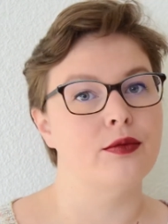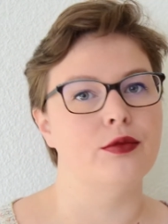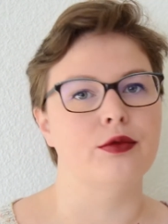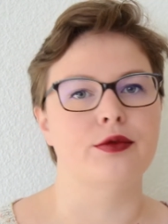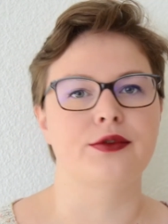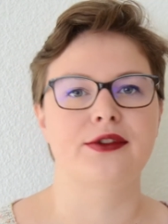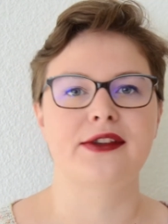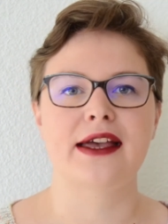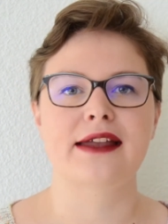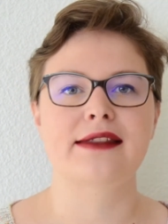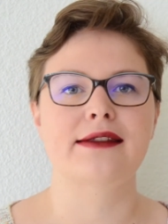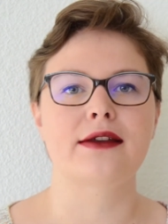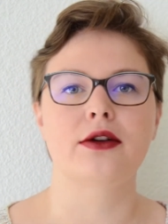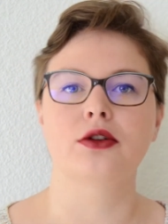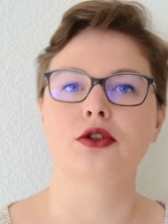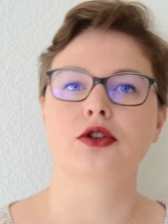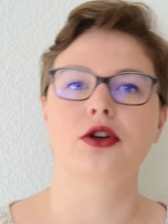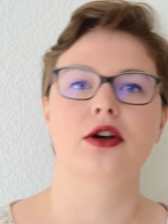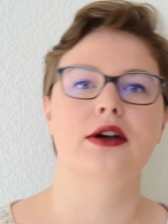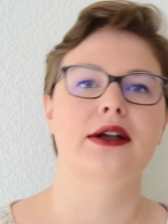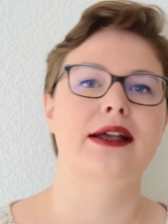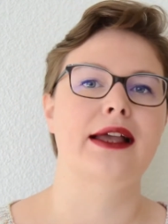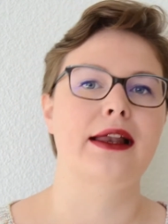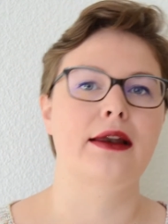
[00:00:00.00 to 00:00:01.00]
Bon, certes, t'as
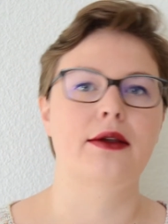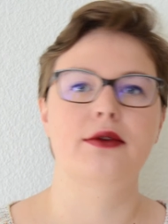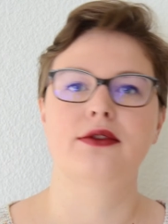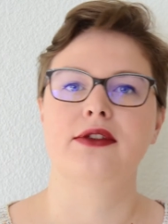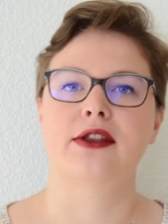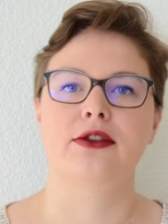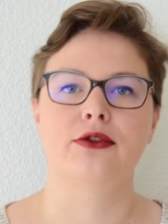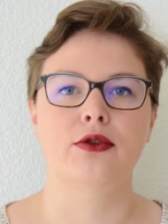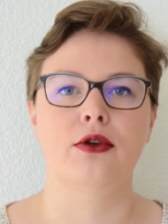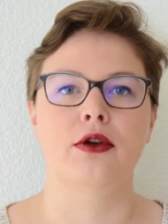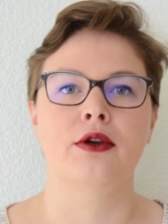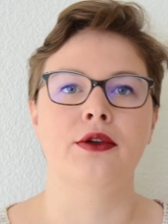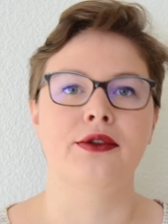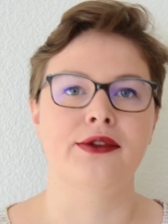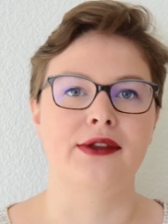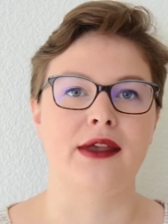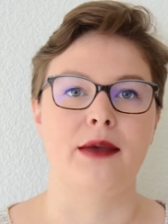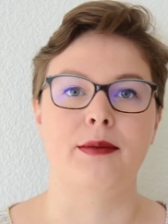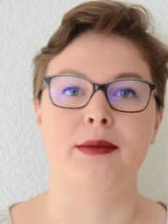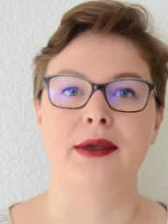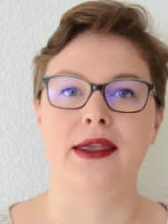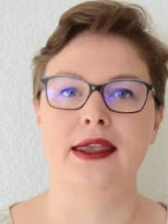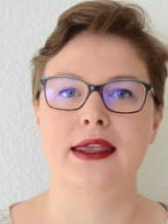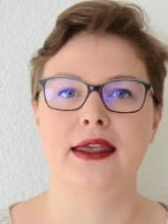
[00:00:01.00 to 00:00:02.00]
encore quelques assurances
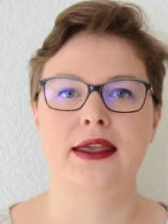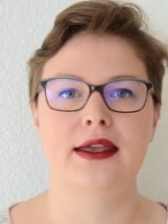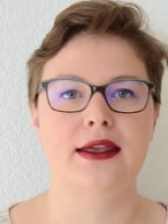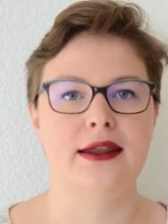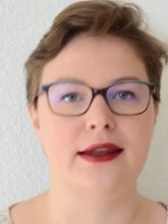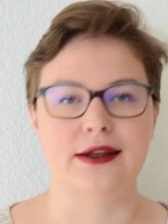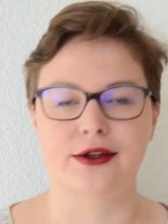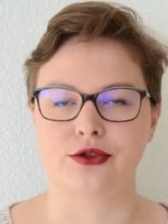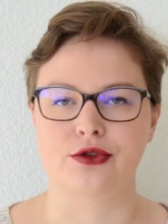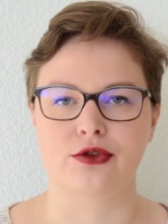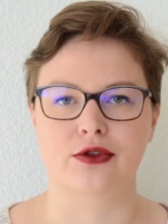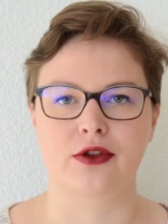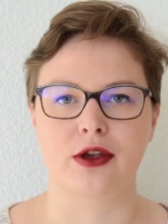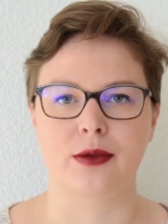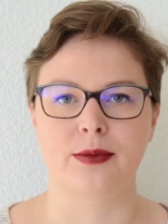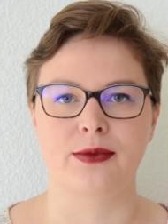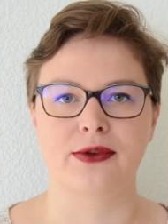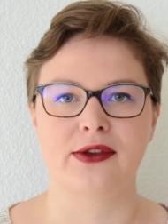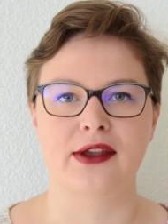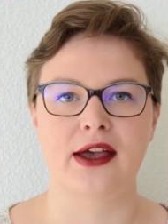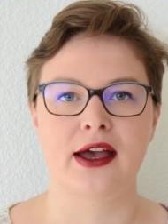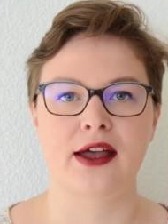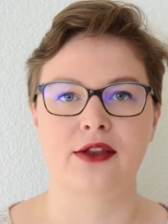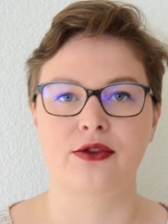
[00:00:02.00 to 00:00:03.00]
à payer, des choses
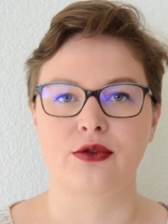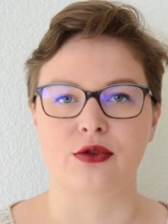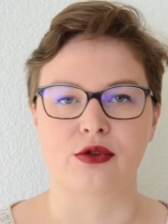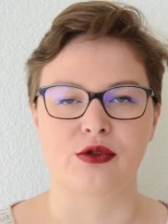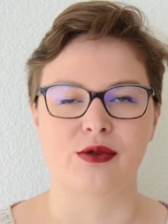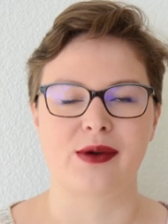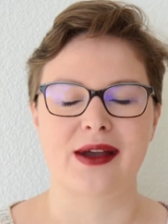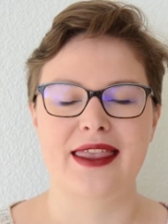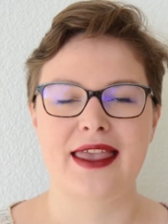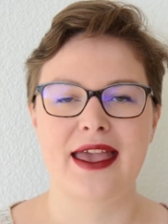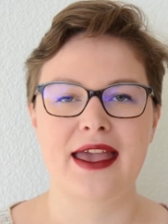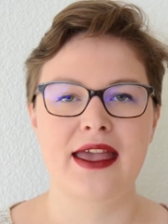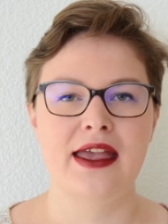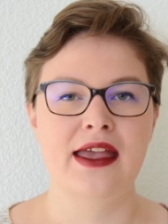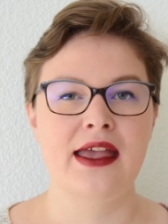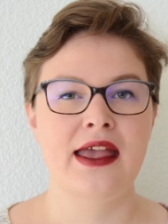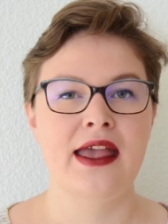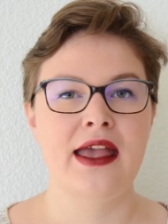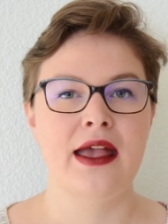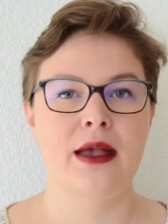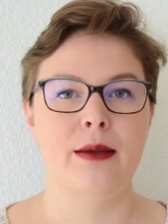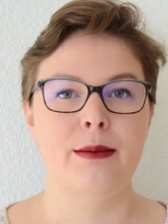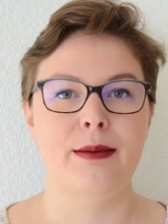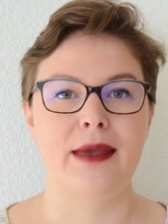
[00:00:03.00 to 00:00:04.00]
comme ça, ton loyer,
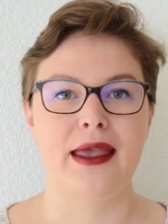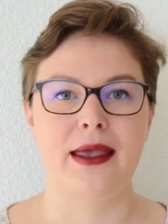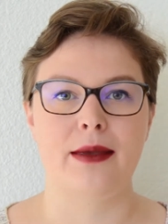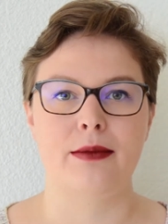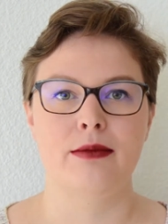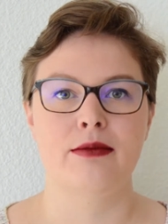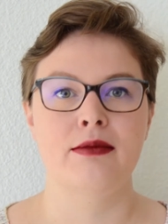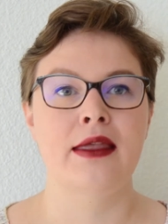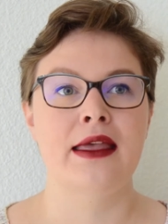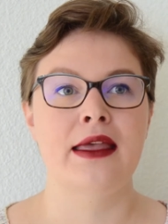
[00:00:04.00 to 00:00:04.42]
mais